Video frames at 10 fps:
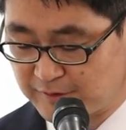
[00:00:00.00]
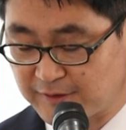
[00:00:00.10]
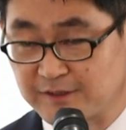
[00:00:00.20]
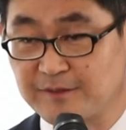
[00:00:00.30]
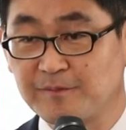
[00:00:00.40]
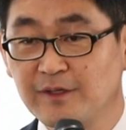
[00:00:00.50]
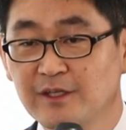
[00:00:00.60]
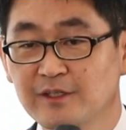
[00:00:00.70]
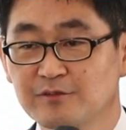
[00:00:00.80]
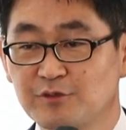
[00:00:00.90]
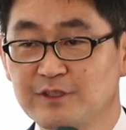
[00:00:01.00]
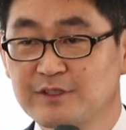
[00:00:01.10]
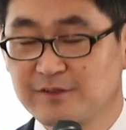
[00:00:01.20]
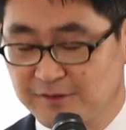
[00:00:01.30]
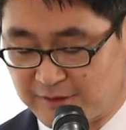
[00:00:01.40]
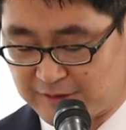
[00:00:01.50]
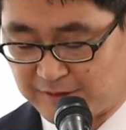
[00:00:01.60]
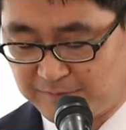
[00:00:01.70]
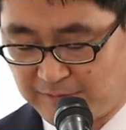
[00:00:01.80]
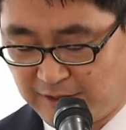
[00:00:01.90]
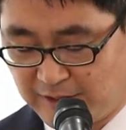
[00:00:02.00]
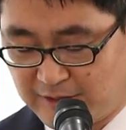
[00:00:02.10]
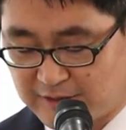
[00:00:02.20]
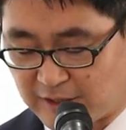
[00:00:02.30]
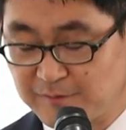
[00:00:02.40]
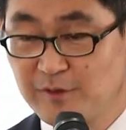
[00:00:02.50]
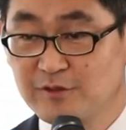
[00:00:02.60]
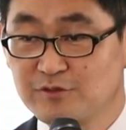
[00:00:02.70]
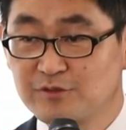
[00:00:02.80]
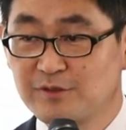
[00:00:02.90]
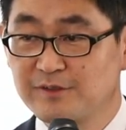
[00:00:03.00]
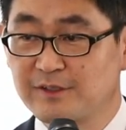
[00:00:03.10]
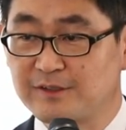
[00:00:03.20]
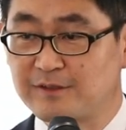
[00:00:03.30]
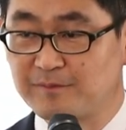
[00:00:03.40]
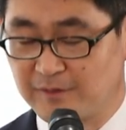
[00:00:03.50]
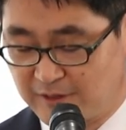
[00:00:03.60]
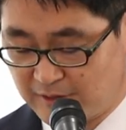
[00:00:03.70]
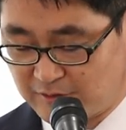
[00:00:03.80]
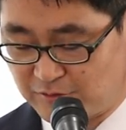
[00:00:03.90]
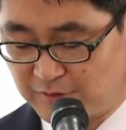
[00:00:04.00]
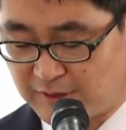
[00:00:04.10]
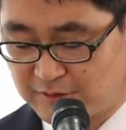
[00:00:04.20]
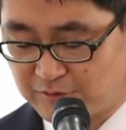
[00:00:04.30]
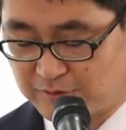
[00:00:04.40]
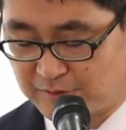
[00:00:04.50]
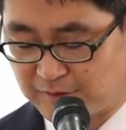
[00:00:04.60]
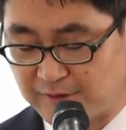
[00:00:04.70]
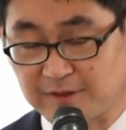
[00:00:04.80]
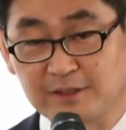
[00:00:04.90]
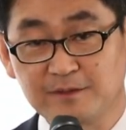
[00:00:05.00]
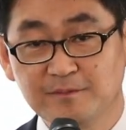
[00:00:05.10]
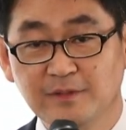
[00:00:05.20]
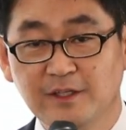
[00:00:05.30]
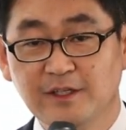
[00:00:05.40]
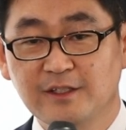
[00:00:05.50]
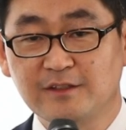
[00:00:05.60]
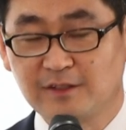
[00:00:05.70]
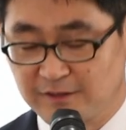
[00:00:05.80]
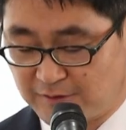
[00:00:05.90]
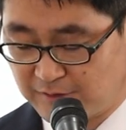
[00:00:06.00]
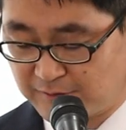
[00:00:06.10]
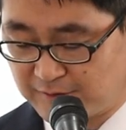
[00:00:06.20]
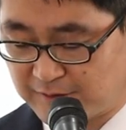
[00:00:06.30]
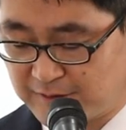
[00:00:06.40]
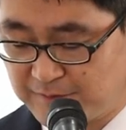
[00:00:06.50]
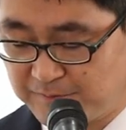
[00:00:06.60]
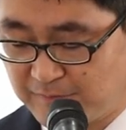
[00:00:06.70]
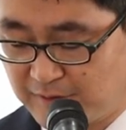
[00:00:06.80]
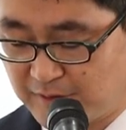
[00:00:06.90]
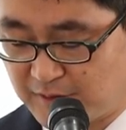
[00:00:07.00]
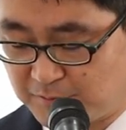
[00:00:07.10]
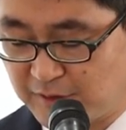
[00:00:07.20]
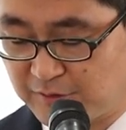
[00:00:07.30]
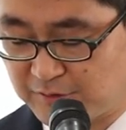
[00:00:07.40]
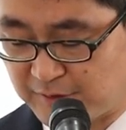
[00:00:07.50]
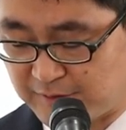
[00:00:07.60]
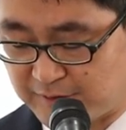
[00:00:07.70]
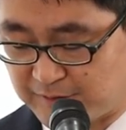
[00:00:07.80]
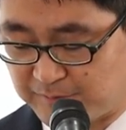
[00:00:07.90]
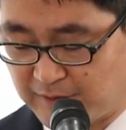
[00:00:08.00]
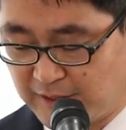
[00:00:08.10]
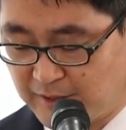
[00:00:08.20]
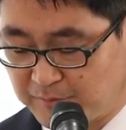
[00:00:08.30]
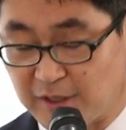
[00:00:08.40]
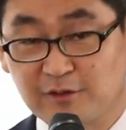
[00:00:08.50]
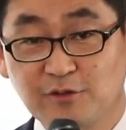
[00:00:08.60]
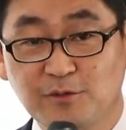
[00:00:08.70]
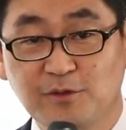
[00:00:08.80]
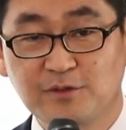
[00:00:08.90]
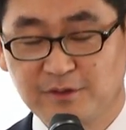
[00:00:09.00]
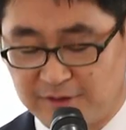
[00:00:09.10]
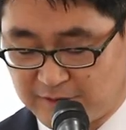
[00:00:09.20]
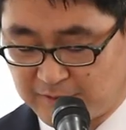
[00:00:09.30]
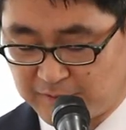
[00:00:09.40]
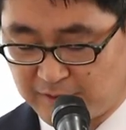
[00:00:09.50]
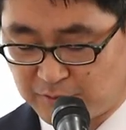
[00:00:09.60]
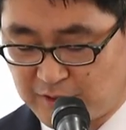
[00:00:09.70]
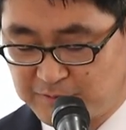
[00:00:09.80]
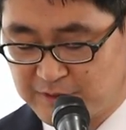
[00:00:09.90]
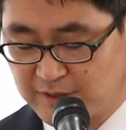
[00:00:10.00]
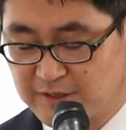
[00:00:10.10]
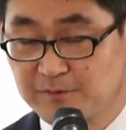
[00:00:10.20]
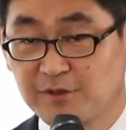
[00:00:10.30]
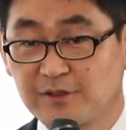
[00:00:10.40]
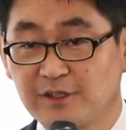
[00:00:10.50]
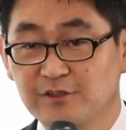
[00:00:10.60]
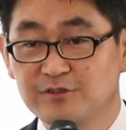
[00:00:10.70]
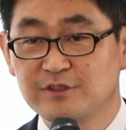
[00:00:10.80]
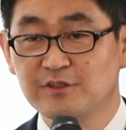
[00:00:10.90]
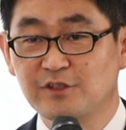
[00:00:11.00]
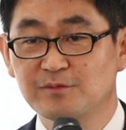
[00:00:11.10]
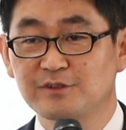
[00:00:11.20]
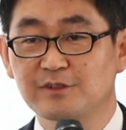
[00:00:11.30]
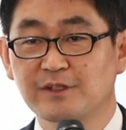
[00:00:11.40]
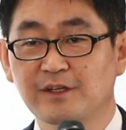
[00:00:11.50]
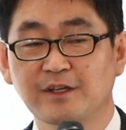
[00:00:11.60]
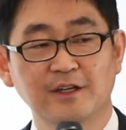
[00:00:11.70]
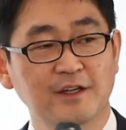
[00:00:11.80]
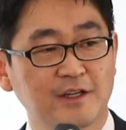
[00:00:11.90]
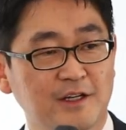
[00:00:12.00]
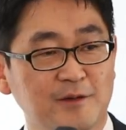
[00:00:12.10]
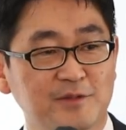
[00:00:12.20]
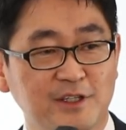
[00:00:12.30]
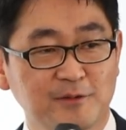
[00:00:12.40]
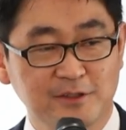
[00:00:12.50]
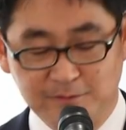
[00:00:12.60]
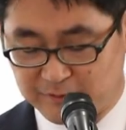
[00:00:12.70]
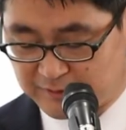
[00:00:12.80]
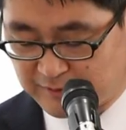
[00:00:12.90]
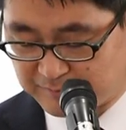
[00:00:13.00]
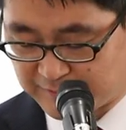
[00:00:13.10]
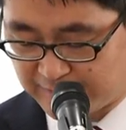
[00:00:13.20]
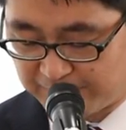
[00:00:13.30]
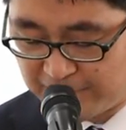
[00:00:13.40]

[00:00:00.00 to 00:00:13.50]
선생님, 최인식 선생님, 장명주 선생님, 윤상춘 선생님, 이상경 선생님, 김환수 선생님, 박효복 선생님의 퇴임식에 참석하여 주신 여러분들께 감사의 말씀을 드립니다.